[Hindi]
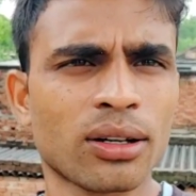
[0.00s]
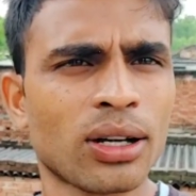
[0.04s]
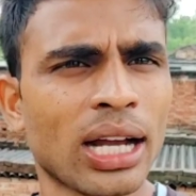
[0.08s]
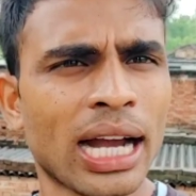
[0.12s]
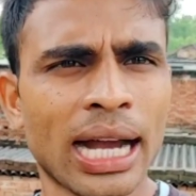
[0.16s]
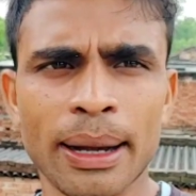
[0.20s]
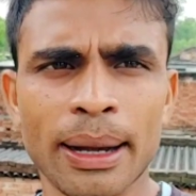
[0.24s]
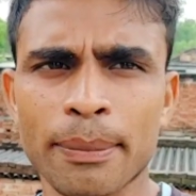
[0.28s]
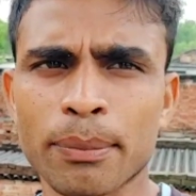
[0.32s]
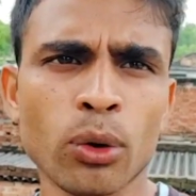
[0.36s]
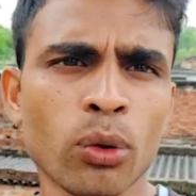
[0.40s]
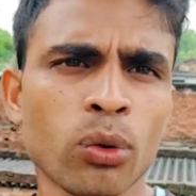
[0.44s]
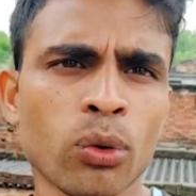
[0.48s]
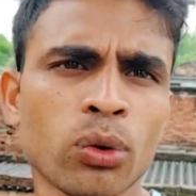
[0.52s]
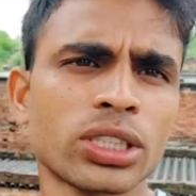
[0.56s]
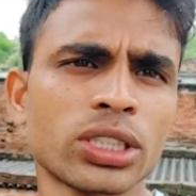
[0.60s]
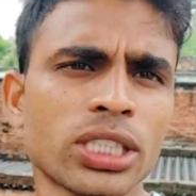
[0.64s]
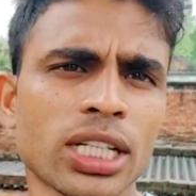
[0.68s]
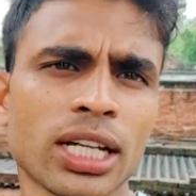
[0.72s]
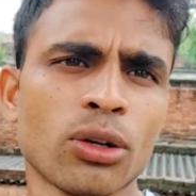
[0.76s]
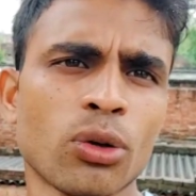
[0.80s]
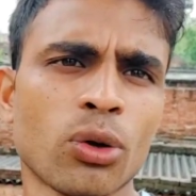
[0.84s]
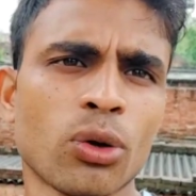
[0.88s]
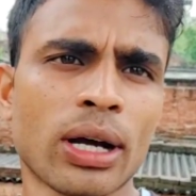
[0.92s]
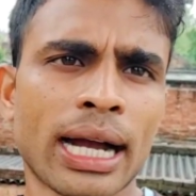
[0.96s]
आपको कुछ नहीं
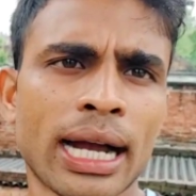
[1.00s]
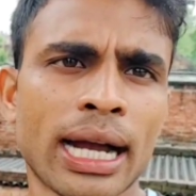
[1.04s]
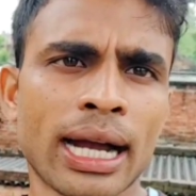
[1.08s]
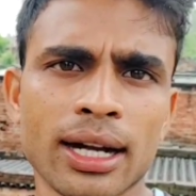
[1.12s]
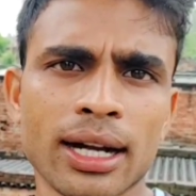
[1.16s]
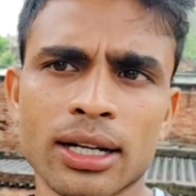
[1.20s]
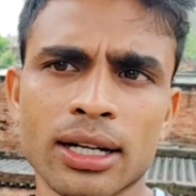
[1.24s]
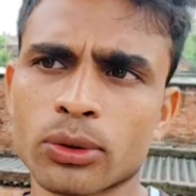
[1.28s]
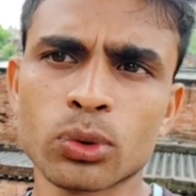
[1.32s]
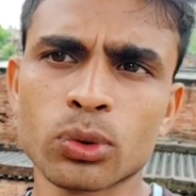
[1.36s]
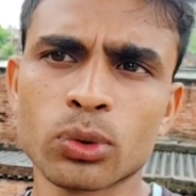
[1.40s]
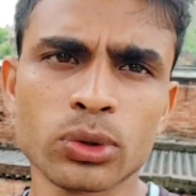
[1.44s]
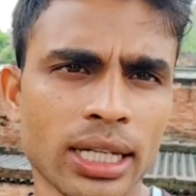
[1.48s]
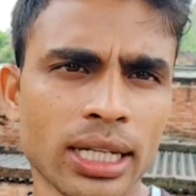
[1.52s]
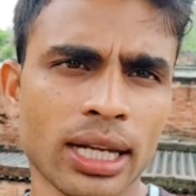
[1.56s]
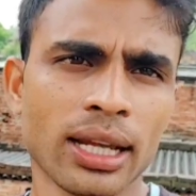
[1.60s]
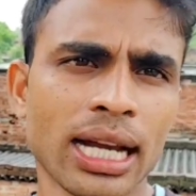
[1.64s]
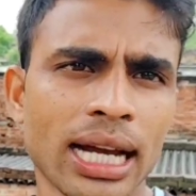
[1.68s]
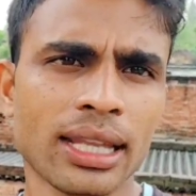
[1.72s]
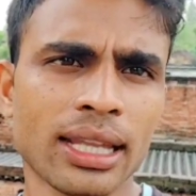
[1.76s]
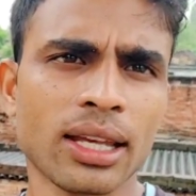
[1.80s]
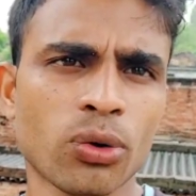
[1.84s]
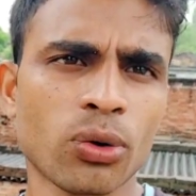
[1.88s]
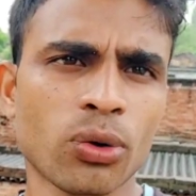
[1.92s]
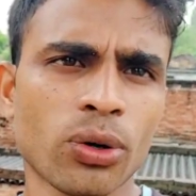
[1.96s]
होगा अगर दूसरे का
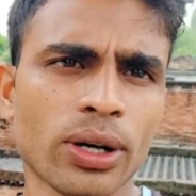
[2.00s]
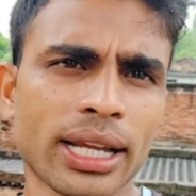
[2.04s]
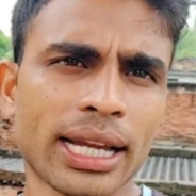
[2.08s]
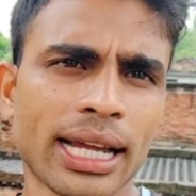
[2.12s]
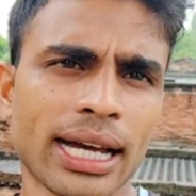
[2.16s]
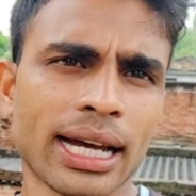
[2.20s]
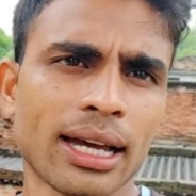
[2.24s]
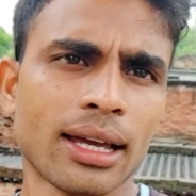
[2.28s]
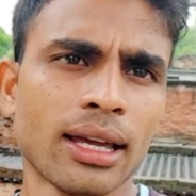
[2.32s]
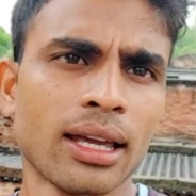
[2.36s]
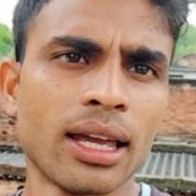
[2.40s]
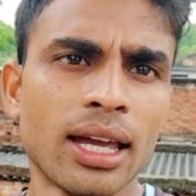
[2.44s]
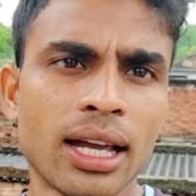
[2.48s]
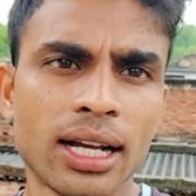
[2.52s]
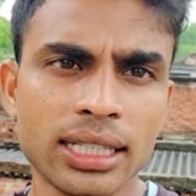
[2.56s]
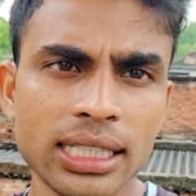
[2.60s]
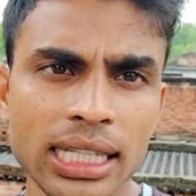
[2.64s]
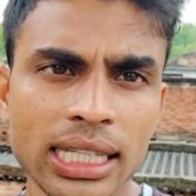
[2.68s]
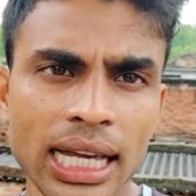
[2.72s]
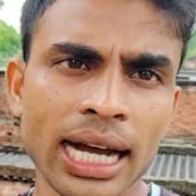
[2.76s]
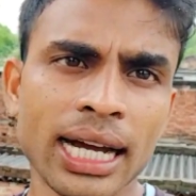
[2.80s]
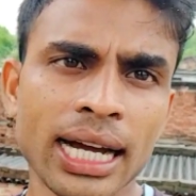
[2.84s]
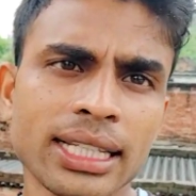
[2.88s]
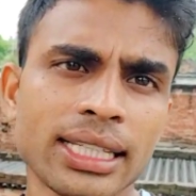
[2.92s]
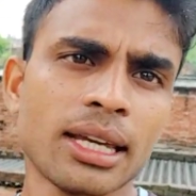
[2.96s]
देखोगे ना कि
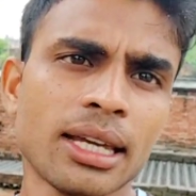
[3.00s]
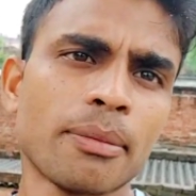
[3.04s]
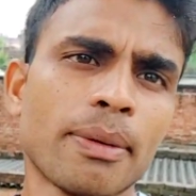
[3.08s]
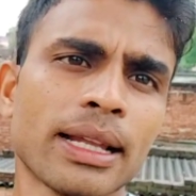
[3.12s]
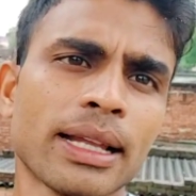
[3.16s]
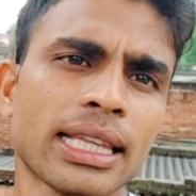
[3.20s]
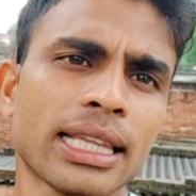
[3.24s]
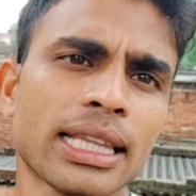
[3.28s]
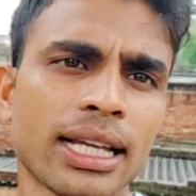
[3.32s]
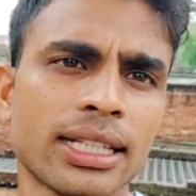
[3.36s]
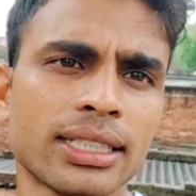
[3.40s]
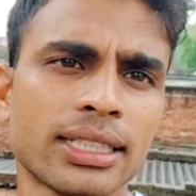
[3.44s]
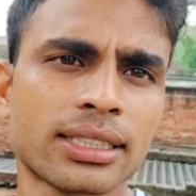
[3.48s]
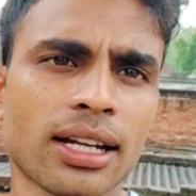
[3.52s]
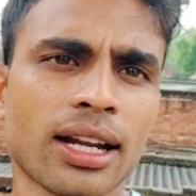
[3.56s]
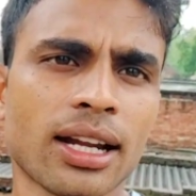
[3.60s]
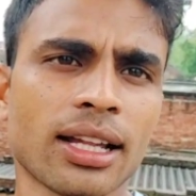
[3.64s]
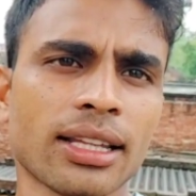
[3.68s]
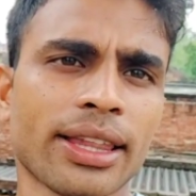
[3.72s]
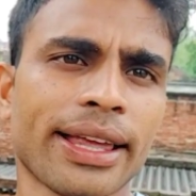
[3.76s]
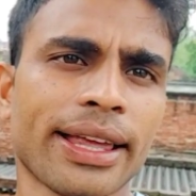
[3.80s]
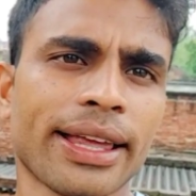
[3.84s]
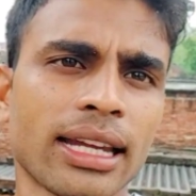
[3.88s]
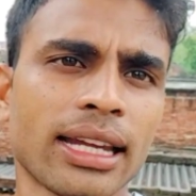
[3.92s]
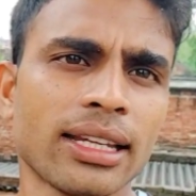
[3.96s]
हाँ ये बंदा इस तरह
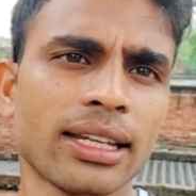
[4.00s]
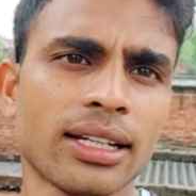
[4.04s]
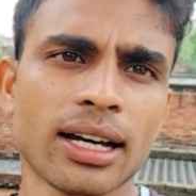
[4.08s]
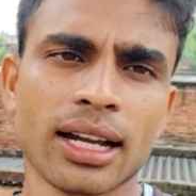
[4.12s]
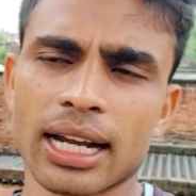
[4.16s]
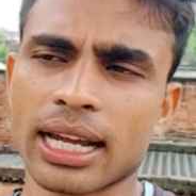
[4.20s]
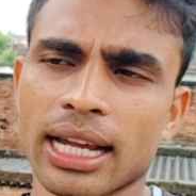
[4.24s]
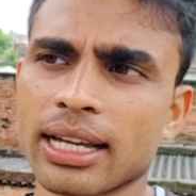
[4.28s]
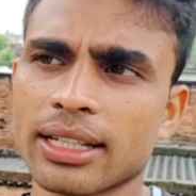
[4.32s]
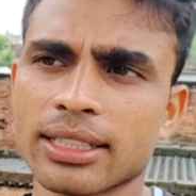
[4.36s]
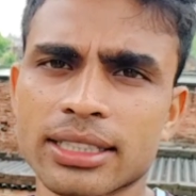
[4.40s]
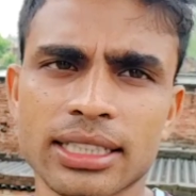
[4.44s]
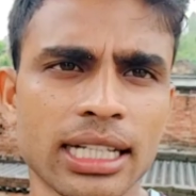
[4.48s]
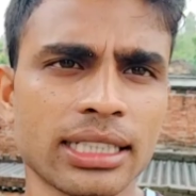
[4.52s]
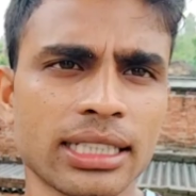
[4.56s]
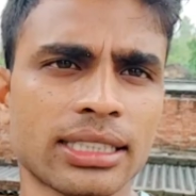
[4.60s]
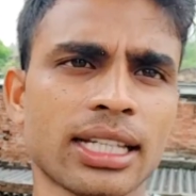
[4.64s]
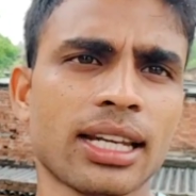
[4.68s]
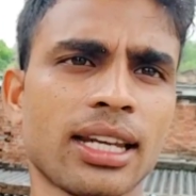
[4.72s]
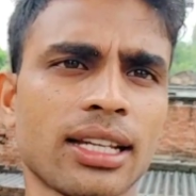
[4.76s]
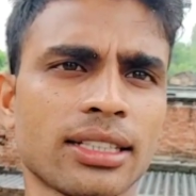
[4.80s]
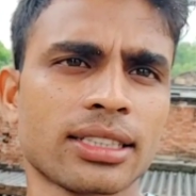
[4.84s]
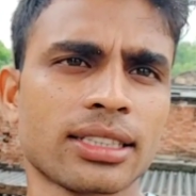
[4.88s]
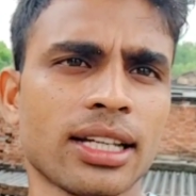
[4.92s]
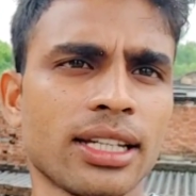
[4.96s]
तैयारी कर रहा इसका
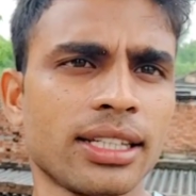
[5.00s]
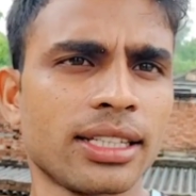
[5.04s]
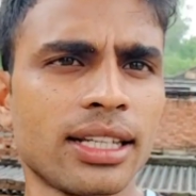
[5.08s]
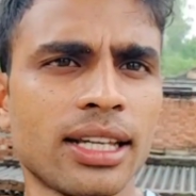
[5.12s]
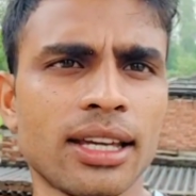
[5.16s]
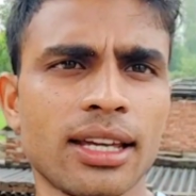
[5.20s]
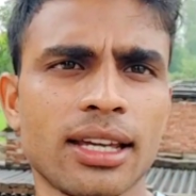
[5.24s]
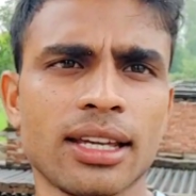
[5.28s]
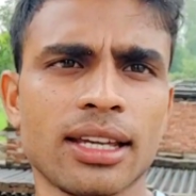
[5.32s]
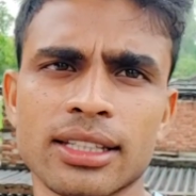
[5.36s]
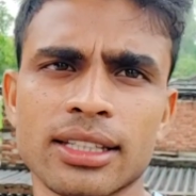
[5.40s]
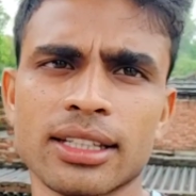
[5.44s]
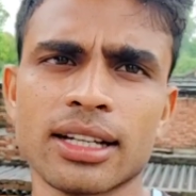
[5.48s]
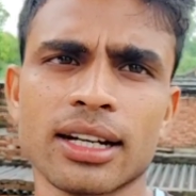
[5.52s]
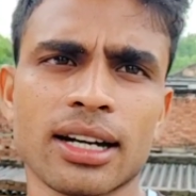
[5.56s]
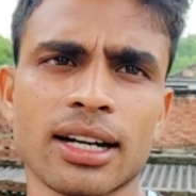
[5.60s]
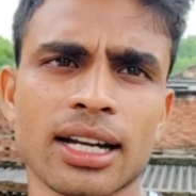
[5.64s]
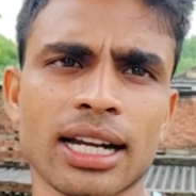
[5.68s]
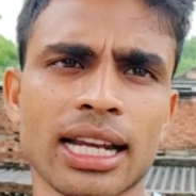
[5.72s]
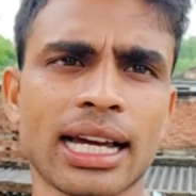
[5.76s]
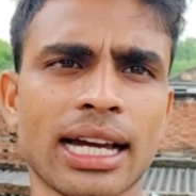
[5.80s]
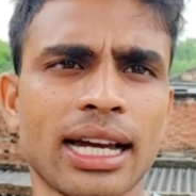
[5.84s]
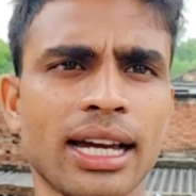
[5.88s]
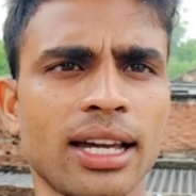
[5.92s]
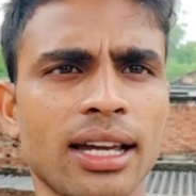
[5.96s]
सिलेक्शन ये ये कर
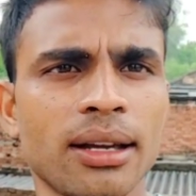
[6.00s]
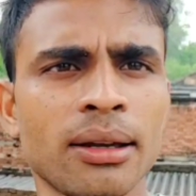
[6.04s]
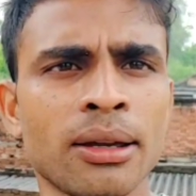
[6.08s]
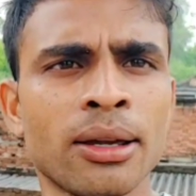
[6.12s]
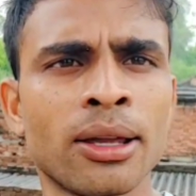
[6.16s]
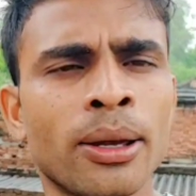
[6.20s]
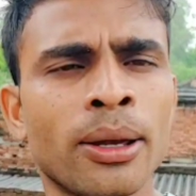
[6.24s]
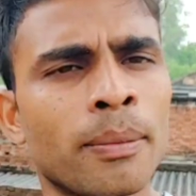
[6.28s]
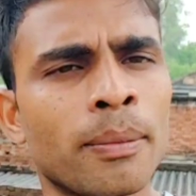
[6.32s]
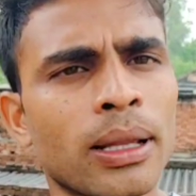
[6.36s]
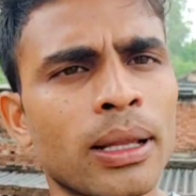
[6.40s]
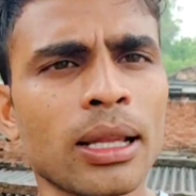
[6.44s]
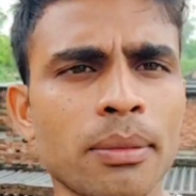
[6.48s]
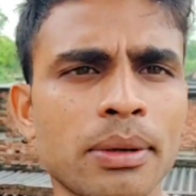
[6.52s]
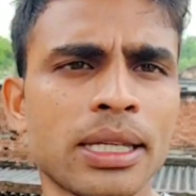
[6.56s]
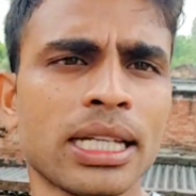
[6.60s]
रहा है मतलब ये